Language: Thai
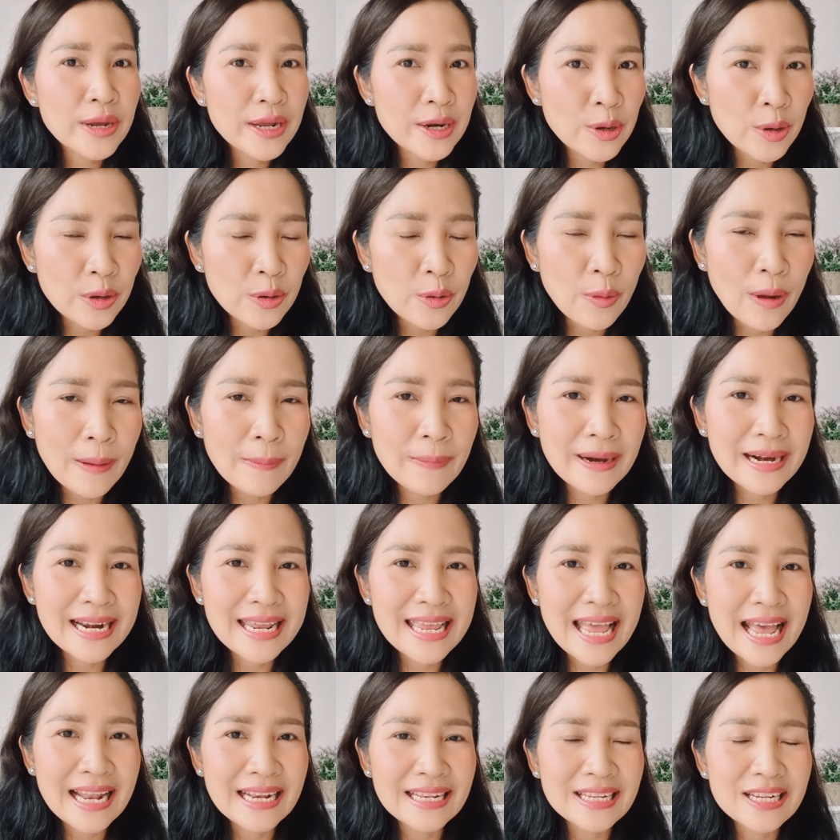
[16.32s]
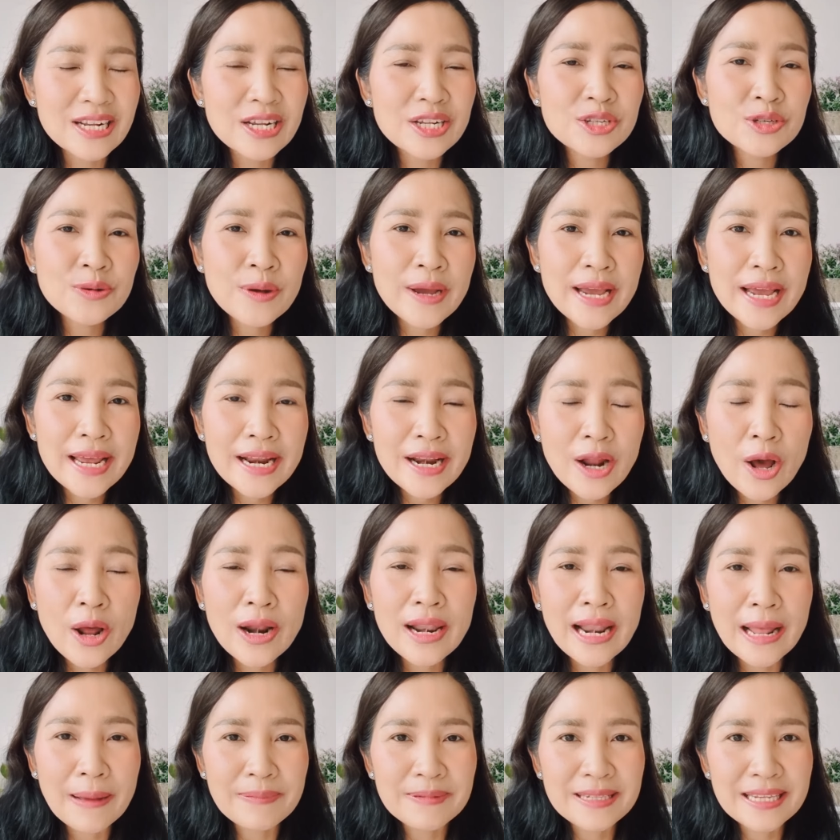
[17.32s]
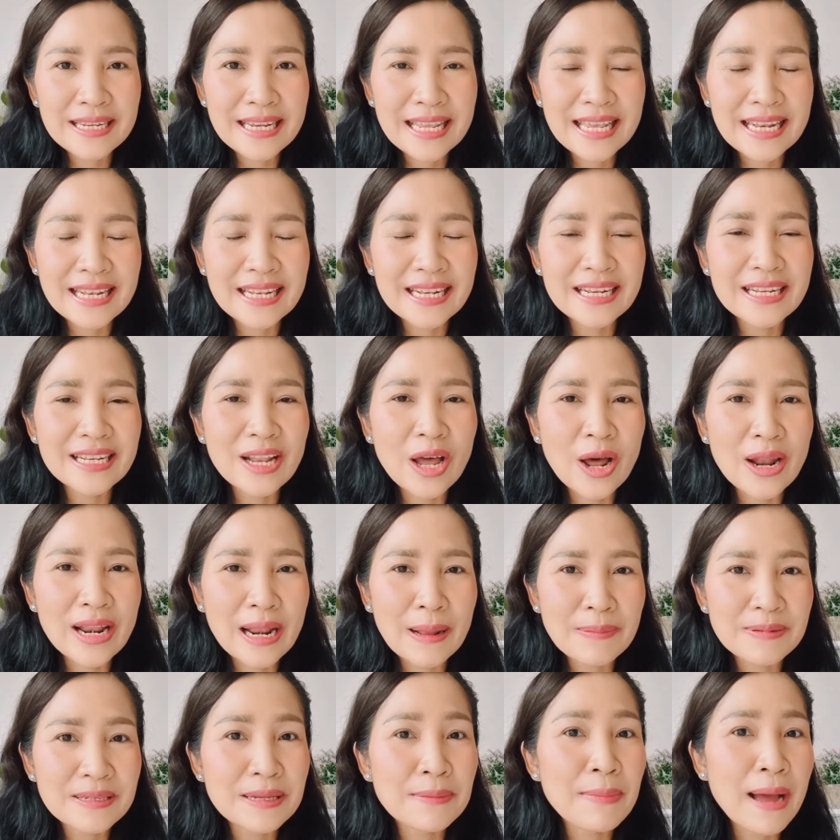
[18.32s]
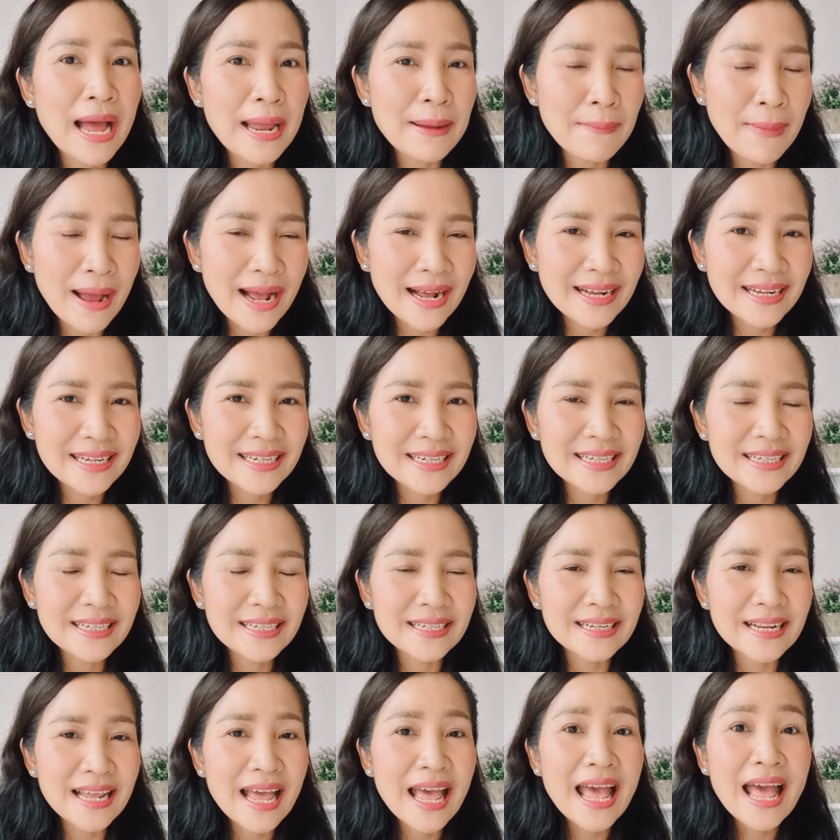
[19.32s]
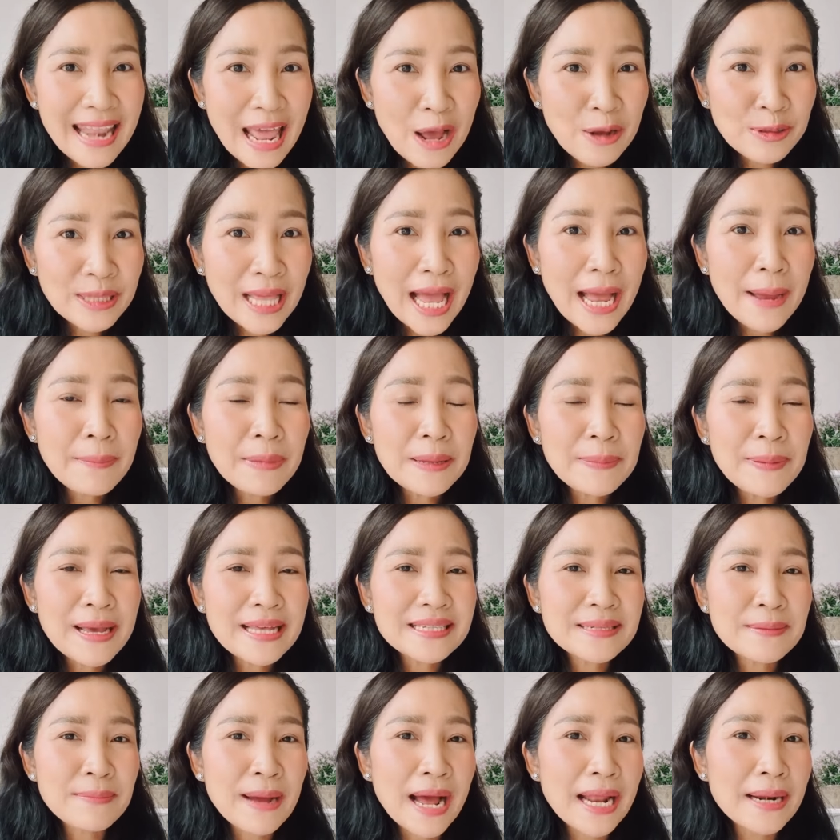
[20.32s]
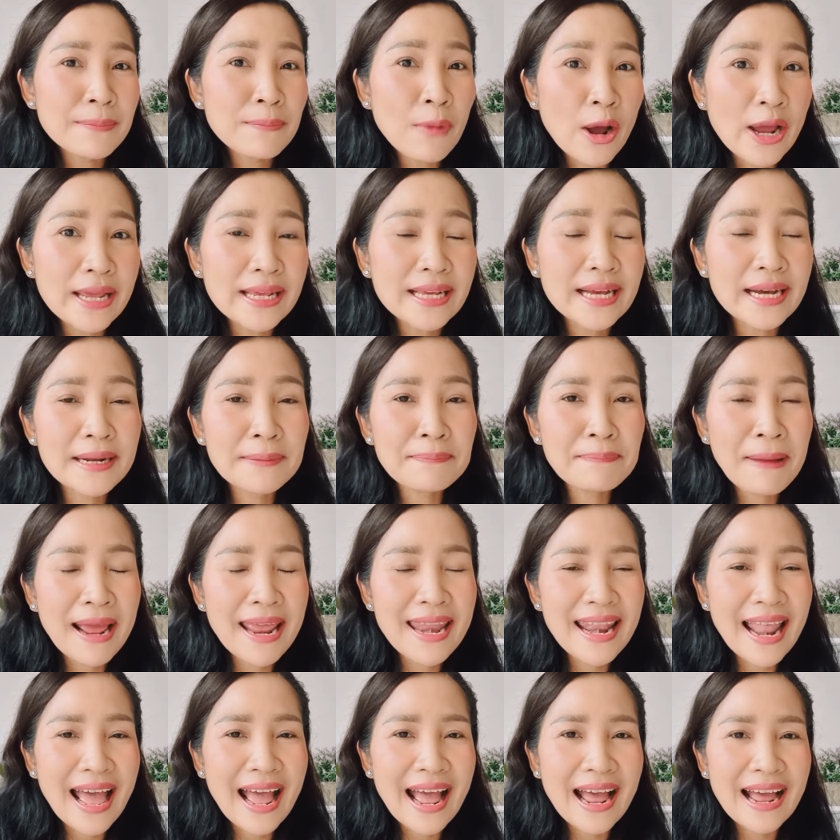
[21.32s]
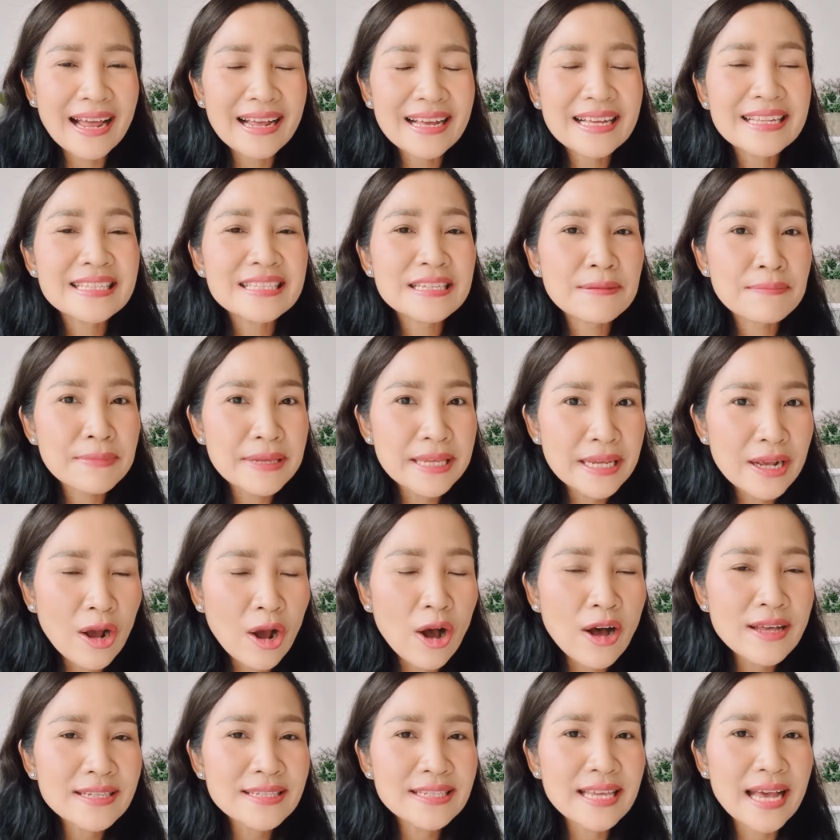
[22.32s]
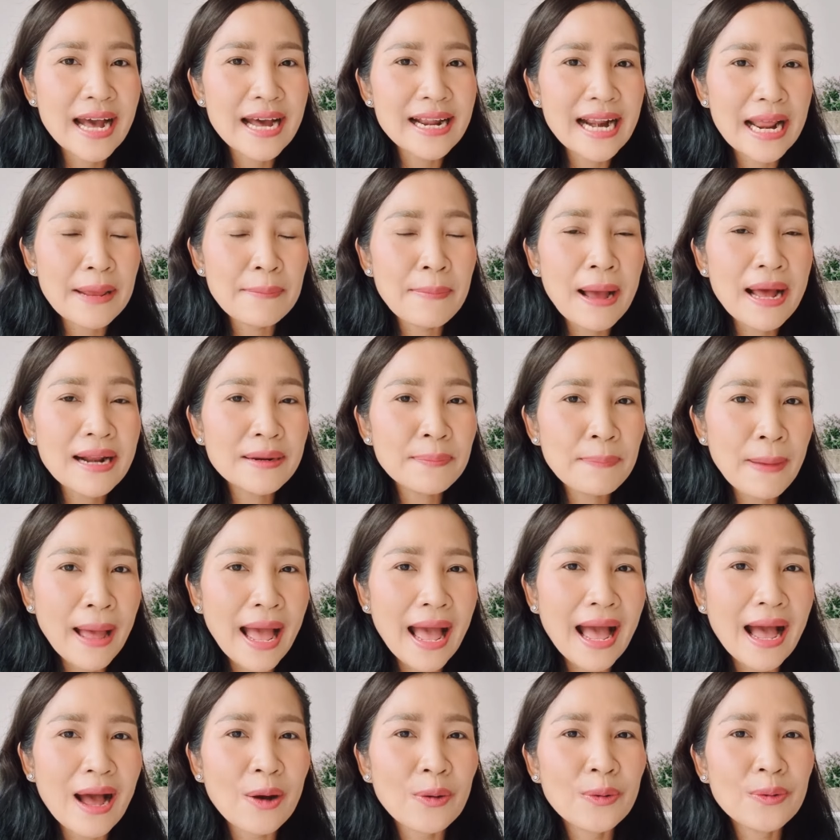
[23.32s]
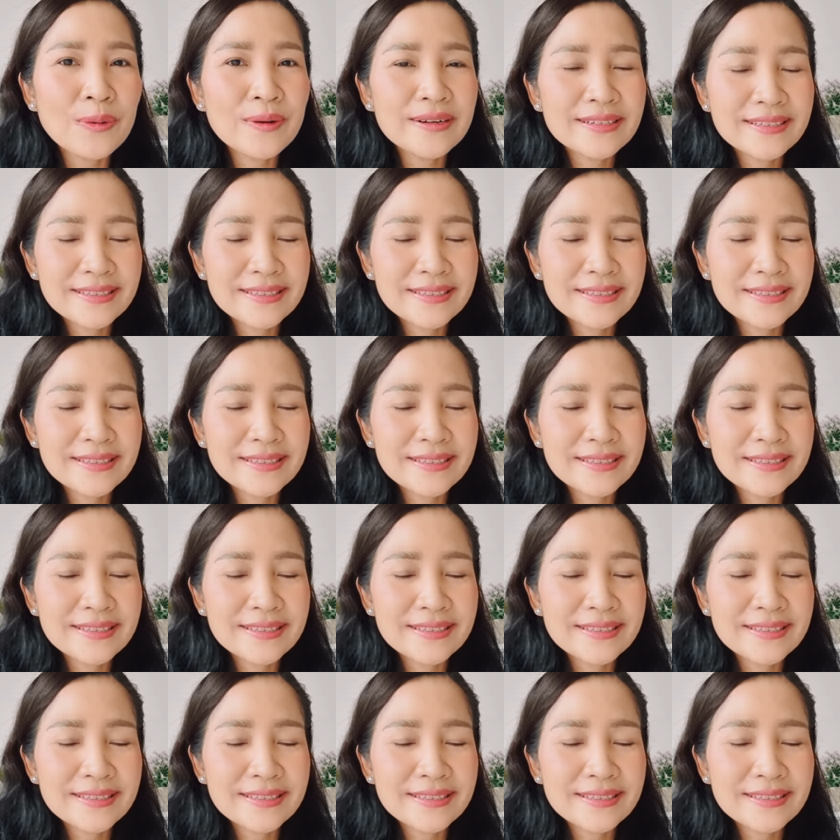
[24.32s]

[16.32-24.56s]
ช่วยลดความเครียด ช่วยให้นอนหลับสนิท นอนหลับสบายมากขึ้น แล้วถ้ามีเพศสัมพันธ์บ่อยเกินไปล่ะ จะมีข้อเสียอะไรบ้างหรือเปล่า